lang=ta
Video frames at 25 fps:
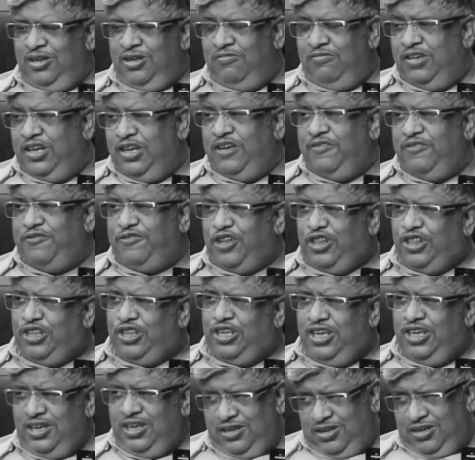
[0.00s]
வெரி ஃபன்னி
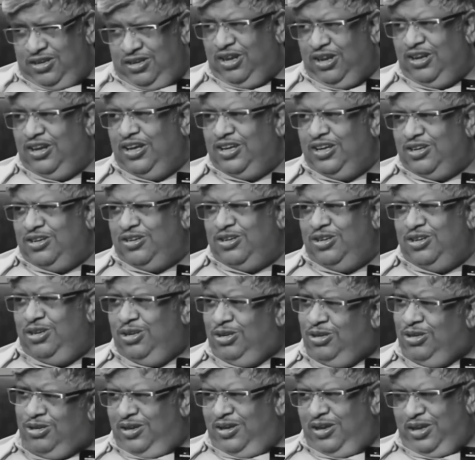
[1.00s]
நல்லா இருக்கு
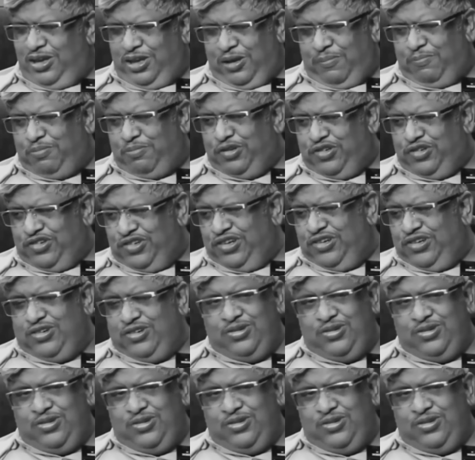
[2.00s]
ஐ அப்ரிஷியேட்